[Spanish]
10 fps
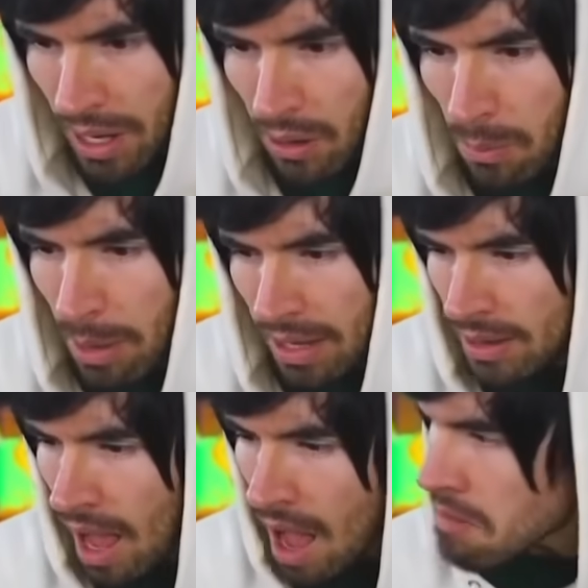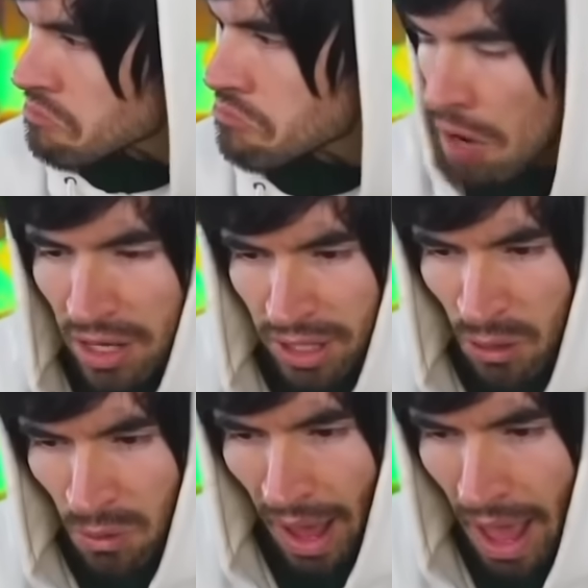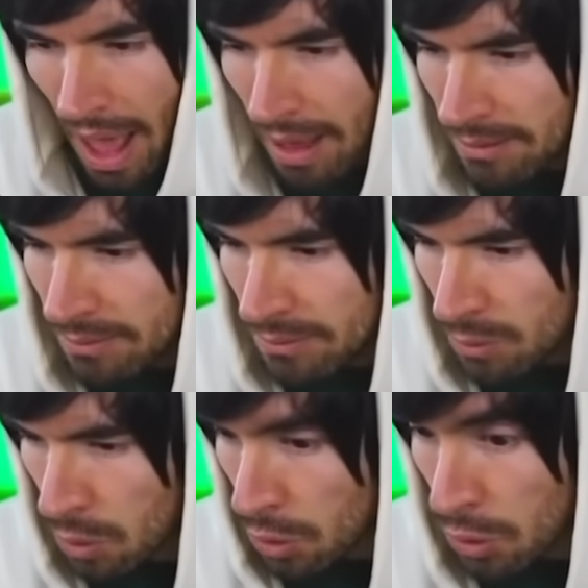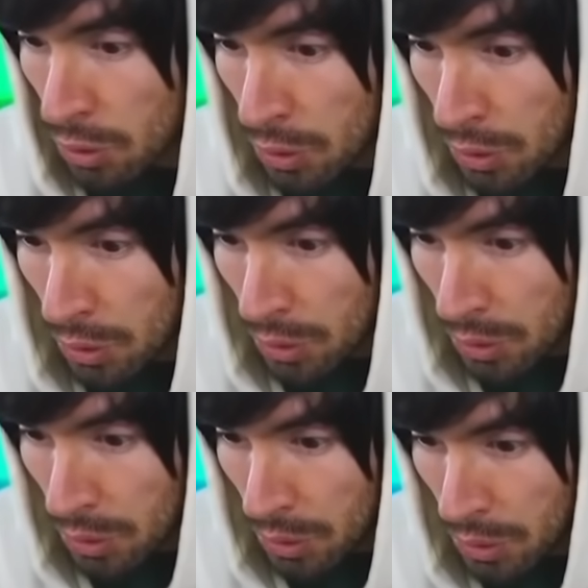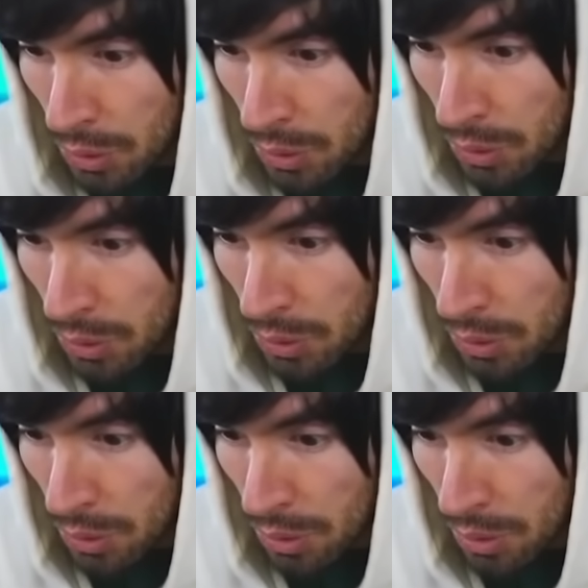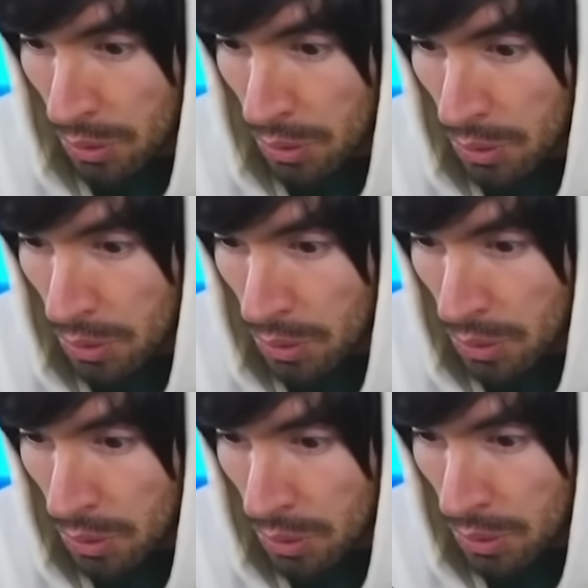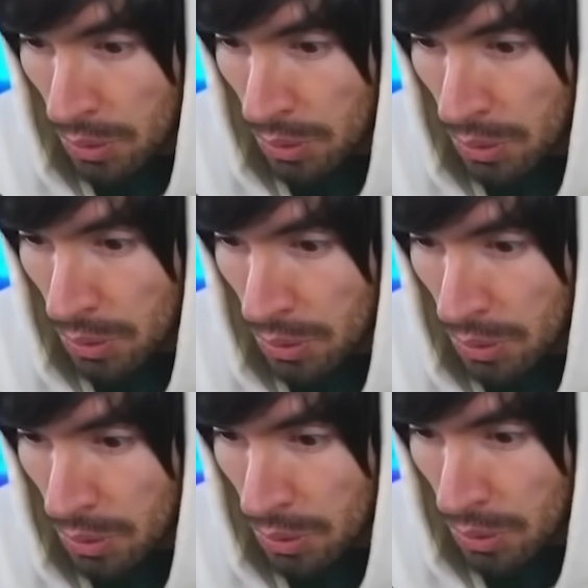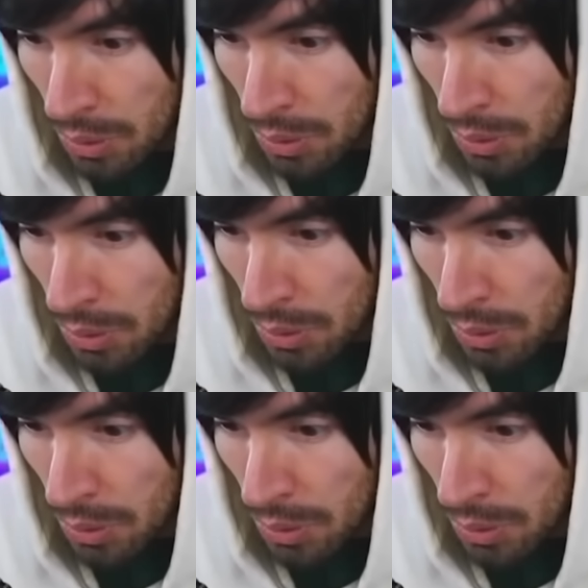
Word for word: una escopeta. Tengo una... ¡Uy! ¡Se fue corriendo! ¡Vamos!